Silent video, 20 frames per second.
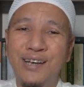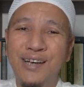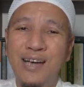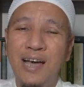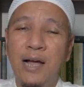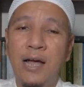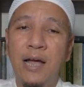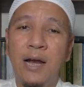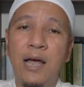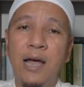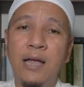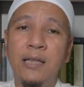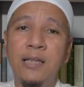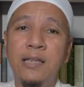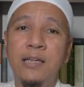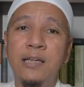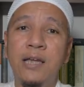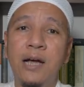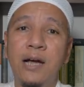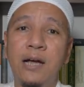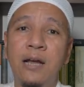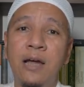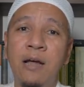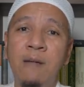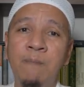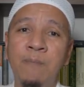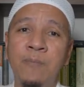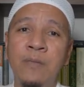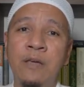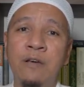Agar hati tidak
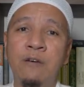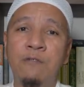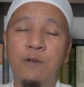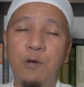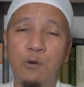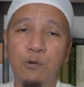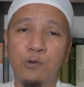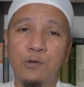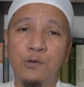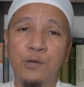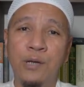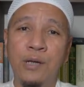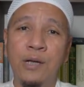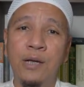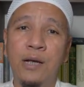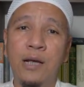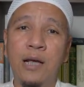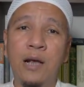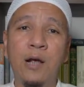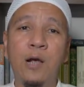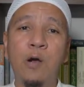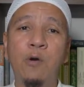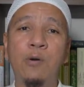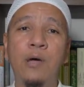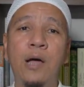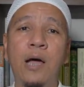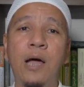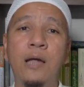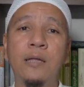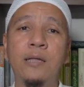kena virus. Karena kalau
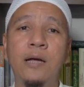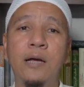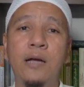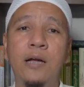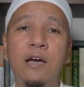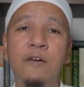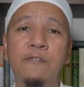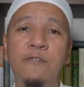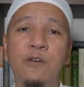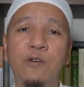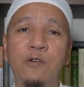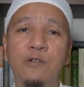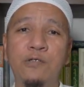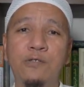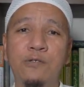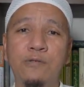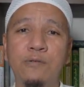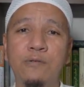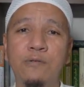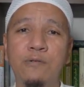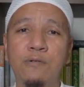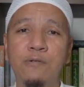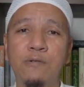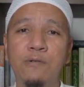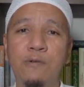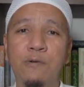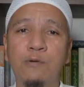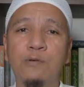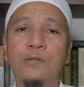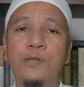udah hati kena virus,
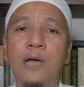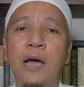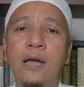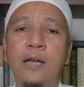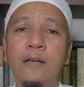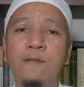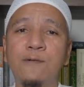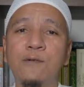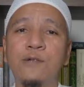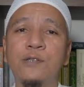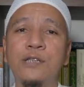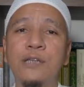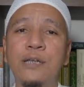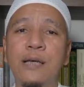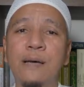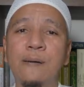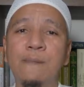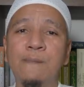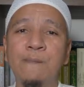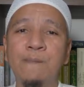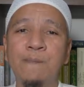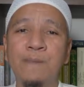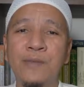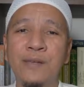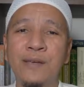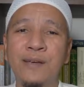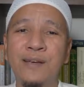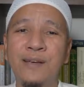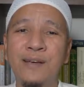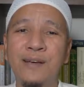rusak nih fungsinya.
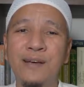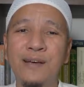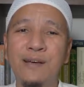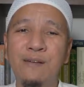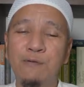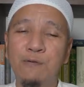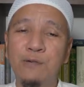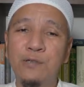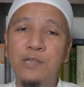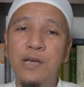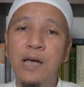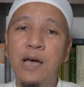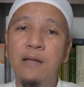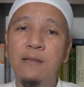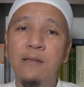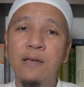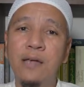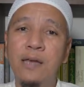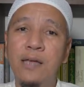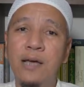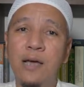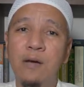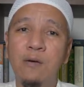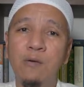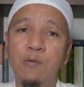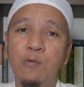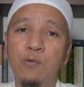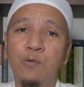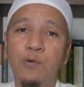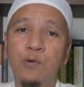Eh, fungsi hati ini
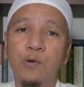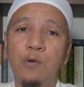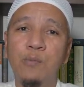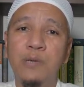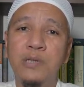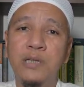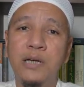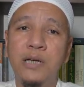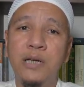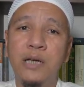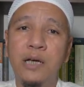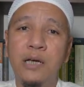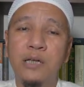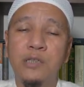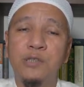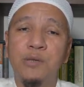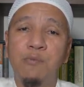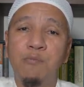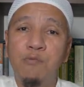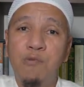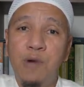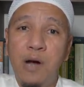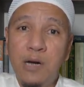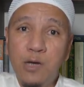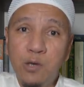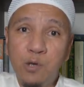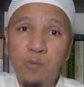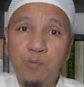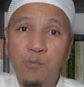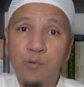kan untuk menjadikan semua
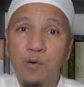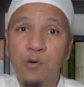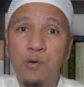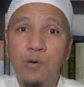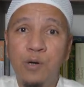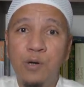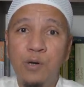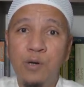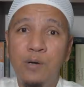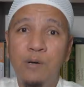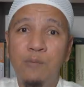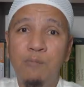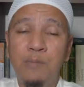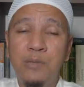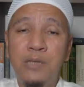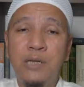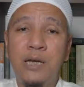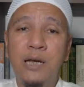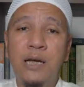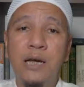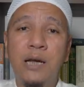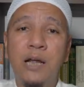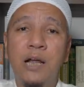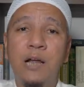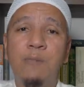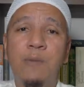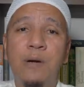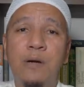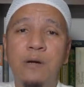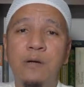di tubuh menjadi
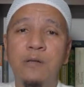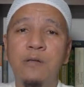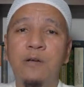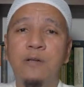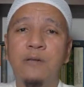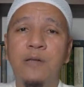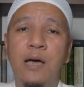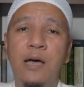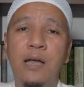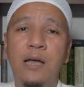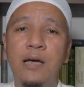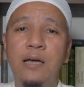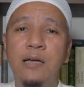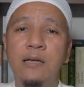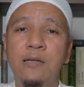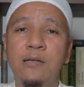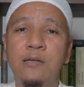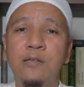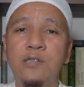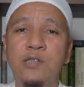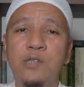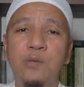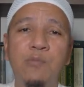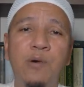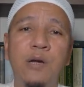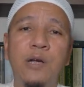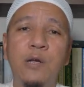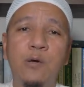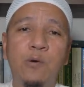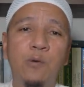kenal pada Allah Ta'ala.
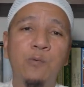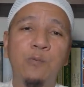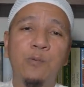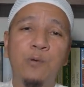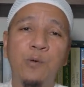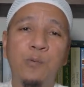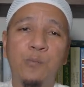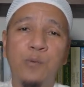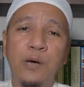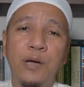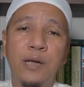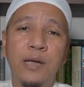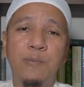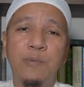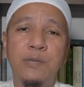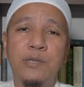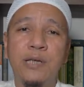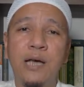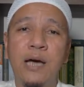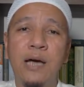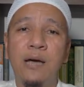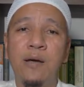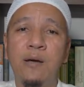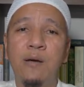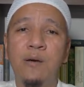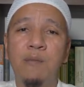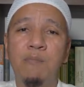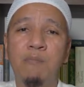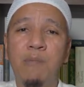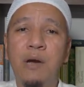Semua di tubuh ini bisa
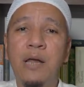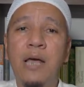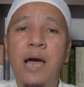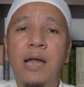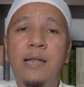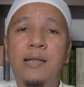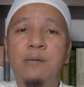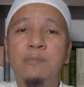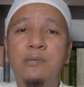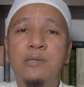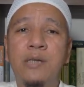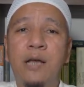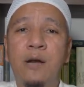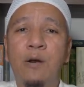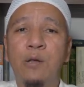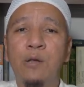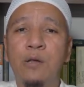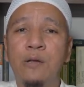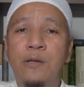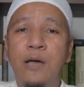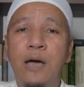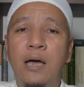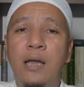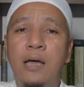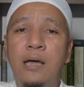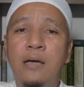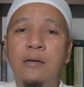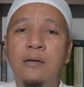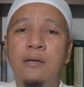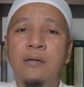melihat kebesaran Allah
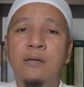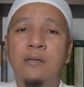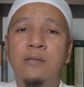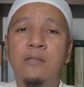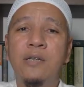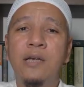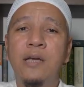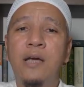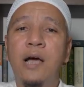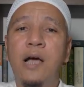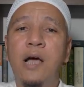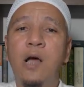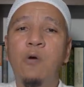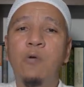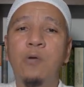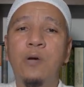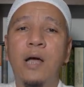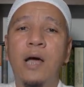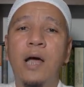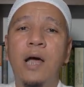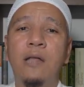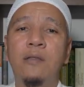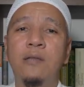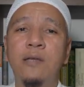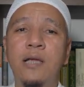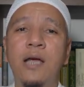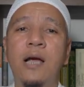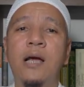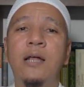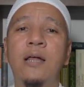Ta'ala. Sehingga kalau udah
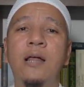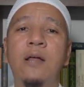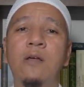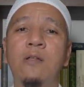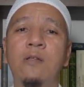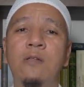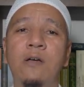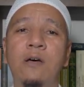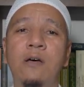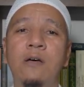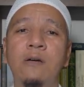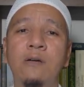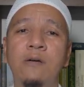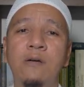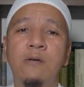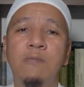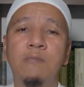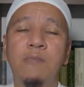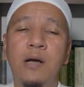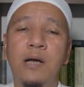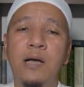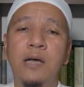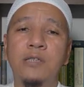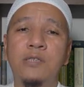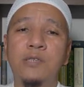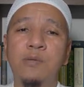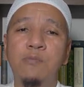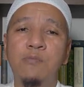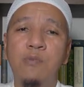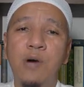hatinya kenal Allah, maka
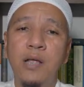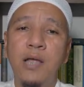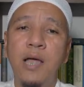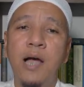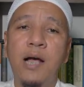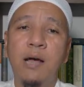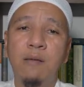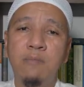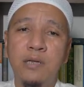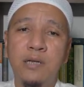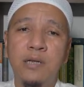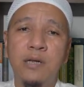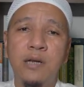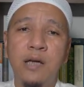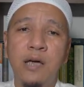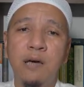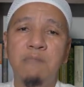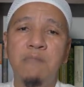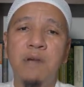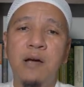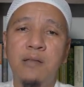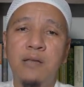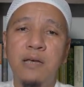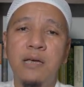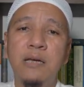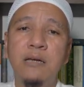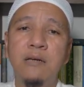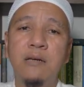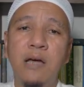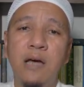semuanya akan menjadi nikmat,
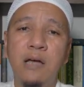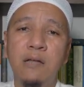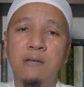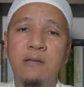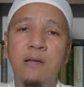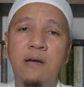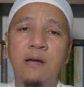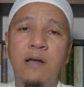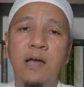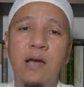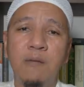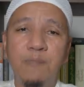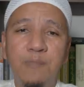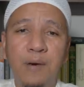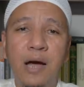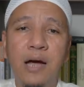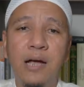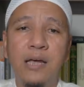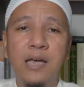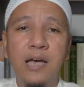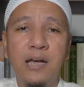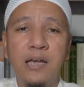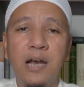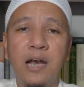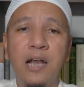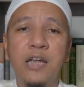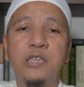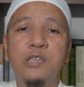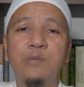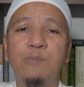indah, tenang, bahagia, dan
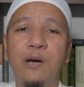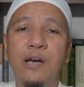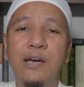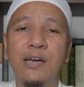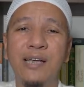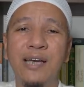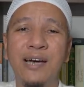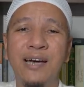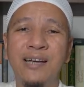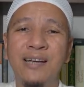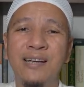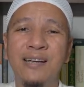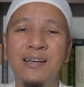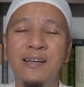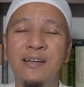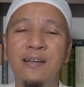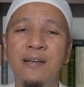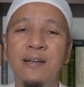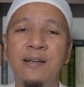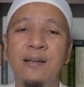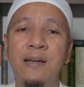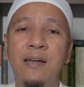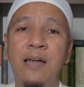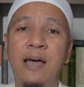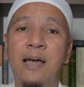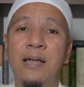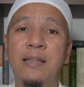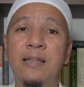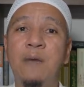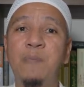lain sebagainya.
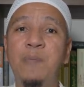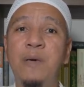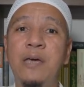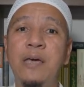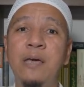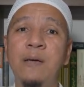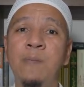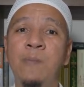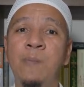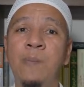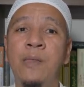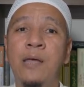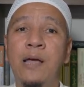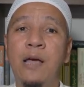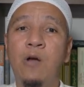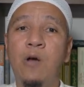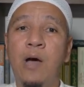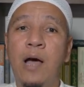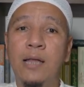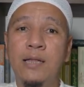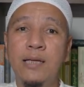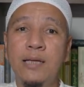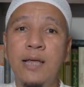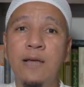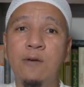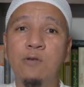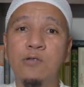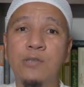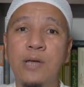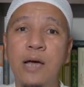Nah, tapi kalau
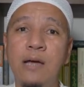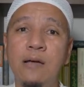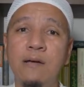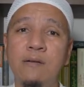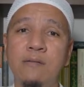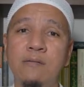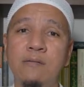hatinya rusak,